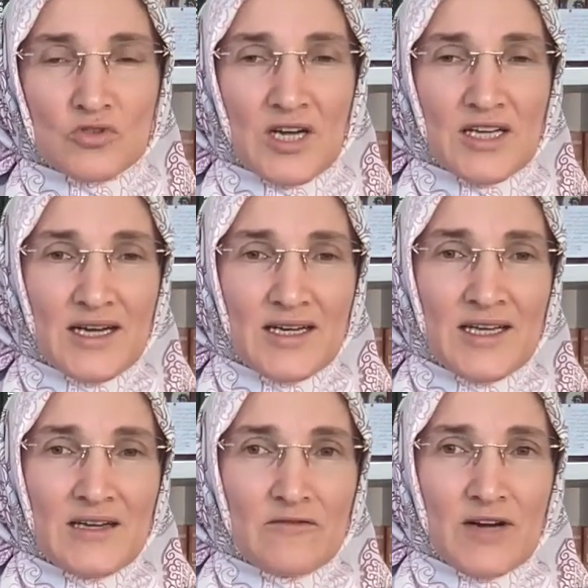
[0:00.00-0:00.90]
Teala.
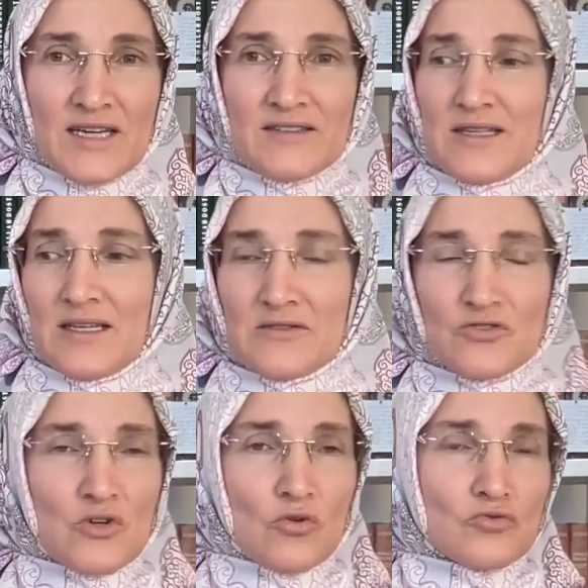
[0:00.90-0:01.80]
Vakti
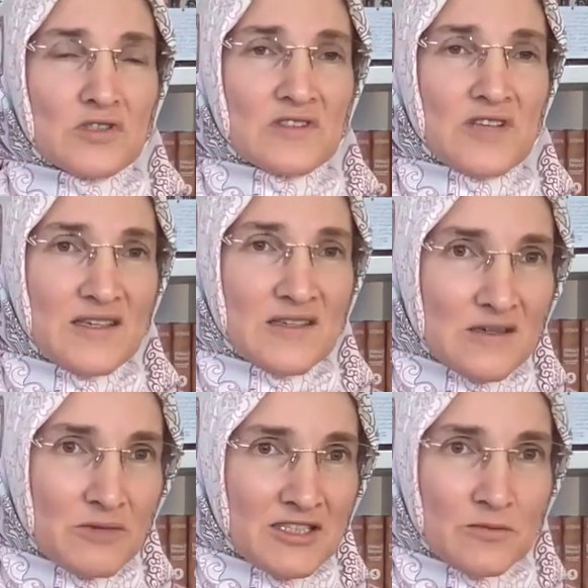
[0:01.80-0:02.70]
gelince onları da ne
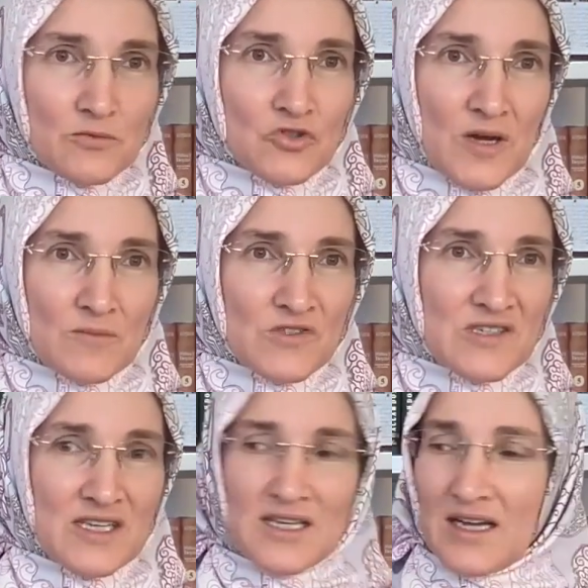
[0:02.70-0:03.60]
zaman yapacağımızı
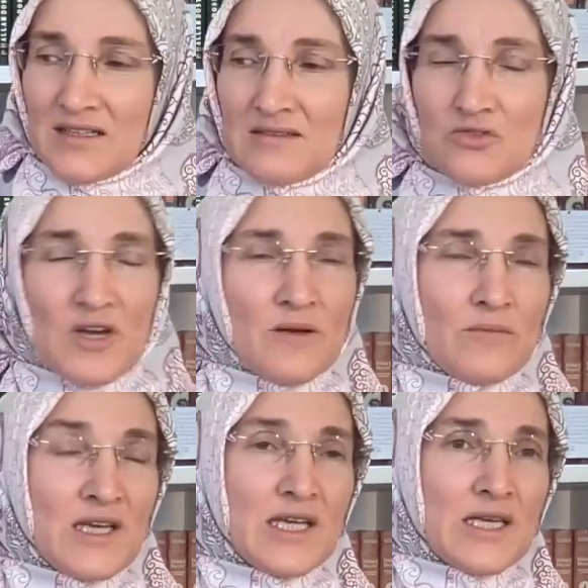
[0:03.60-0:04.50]
ilan edeceğim.
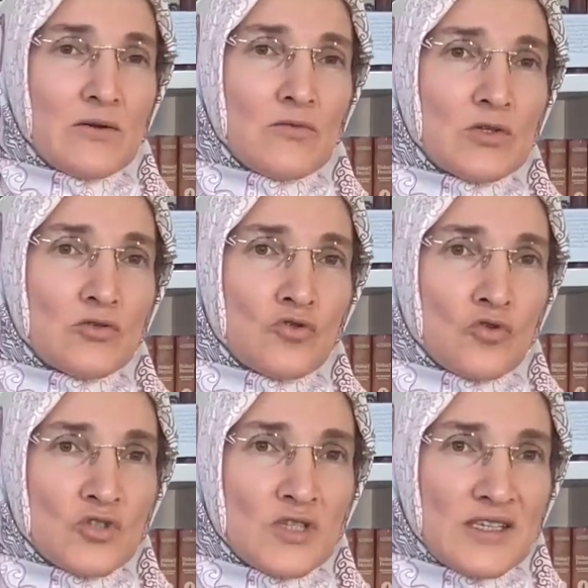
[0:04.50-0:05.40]
Ee,
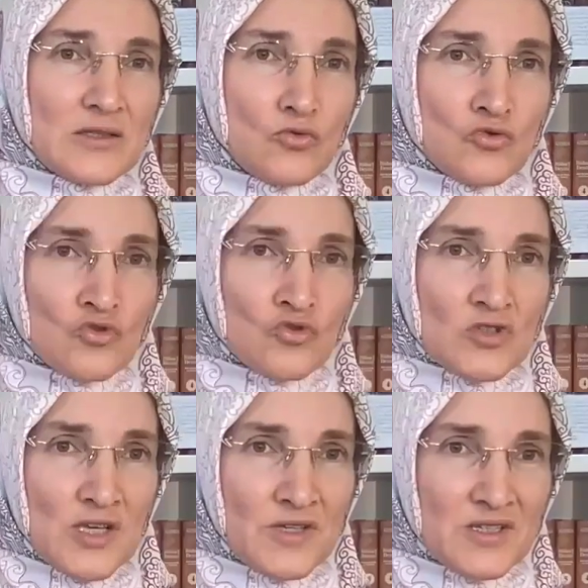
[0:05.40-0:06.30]
sözlerin
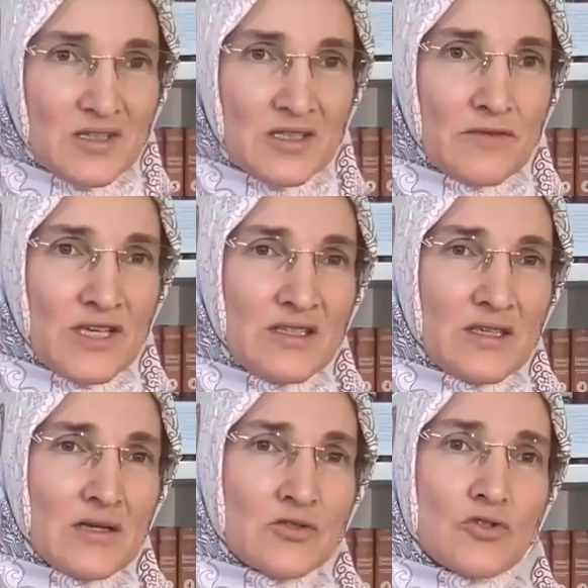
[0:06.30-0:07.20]
üçte biri ve
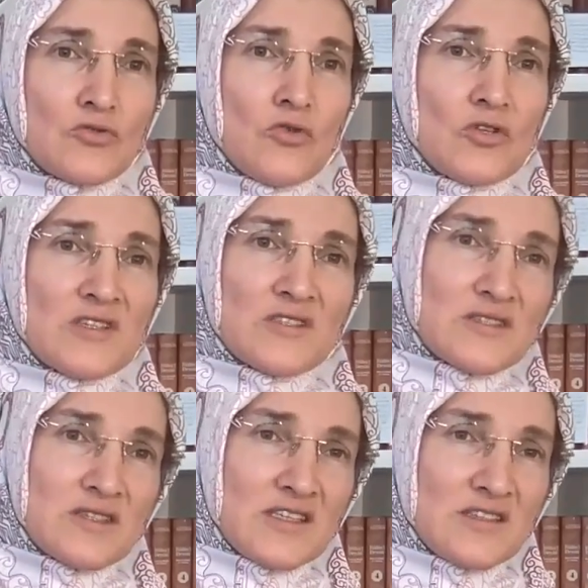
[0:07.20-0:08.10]
inancın
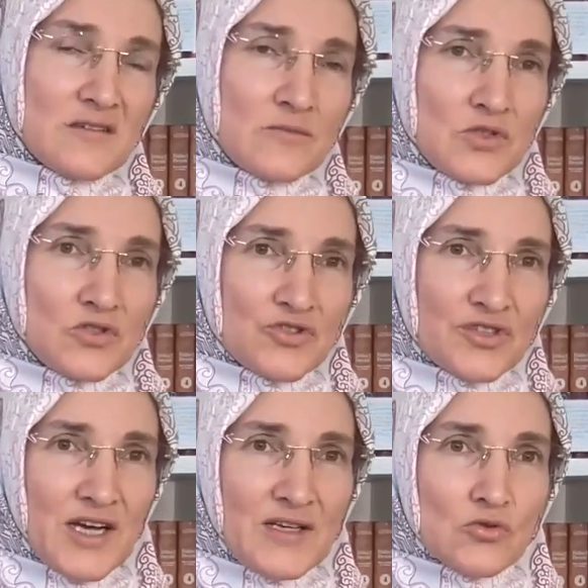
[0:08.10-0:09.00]
gölgesinde kitabı
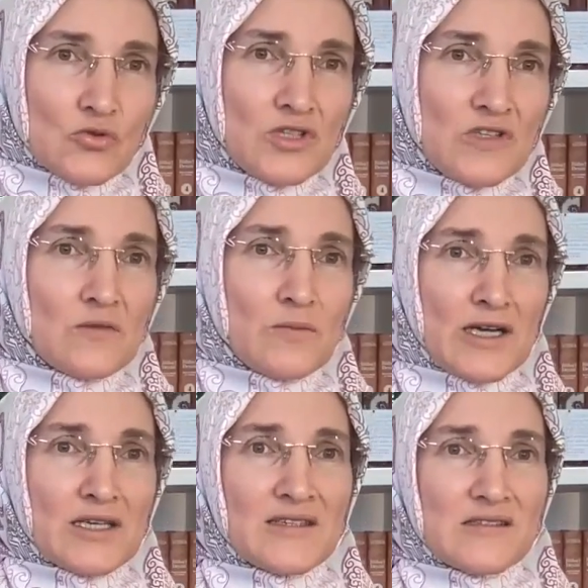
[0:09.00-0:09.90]
için ay sonu
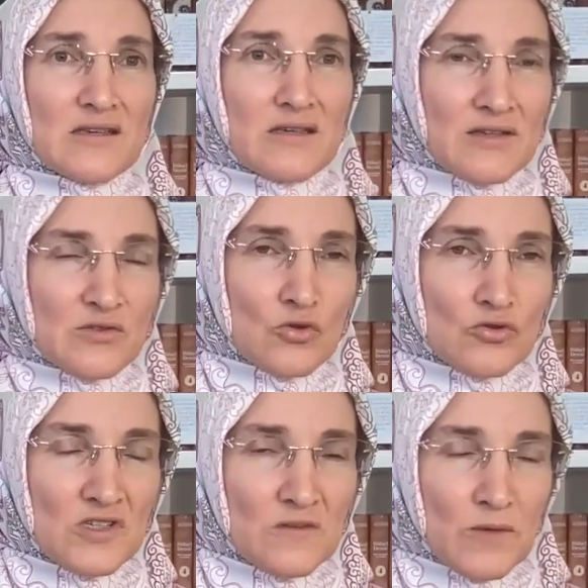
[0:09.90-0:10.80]
itibariyle, Haziran
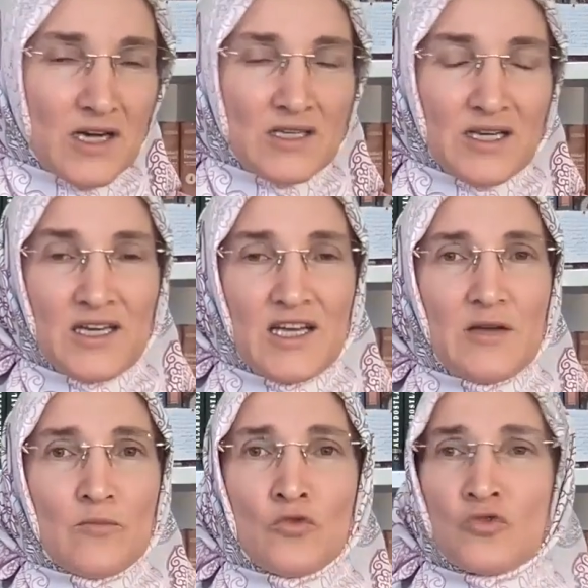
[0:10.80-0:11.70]
sonu itibariyle
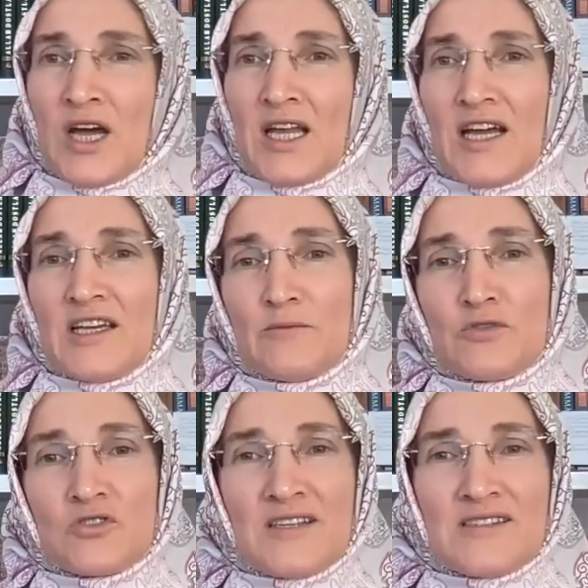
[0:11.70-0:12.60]
mütalaa
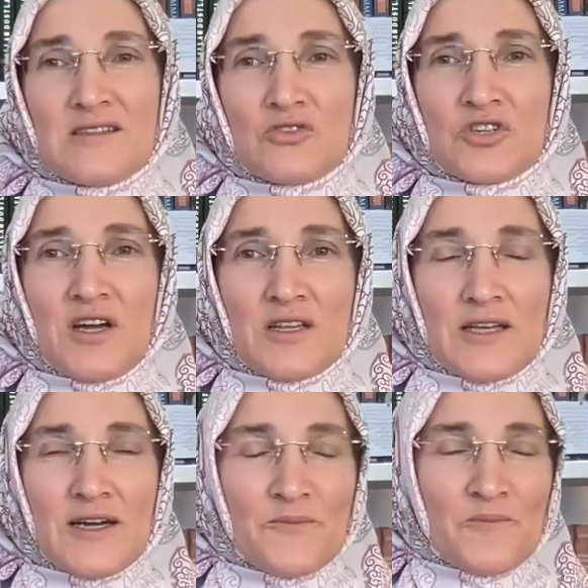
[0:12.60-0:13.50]
yapacağız
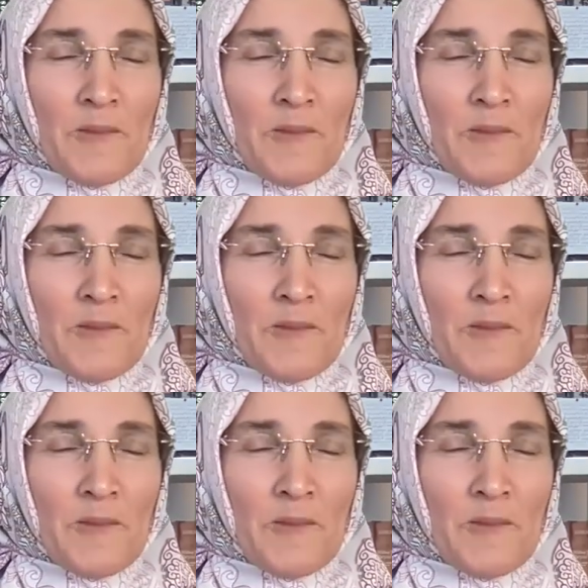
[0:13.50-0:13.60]
inşallah.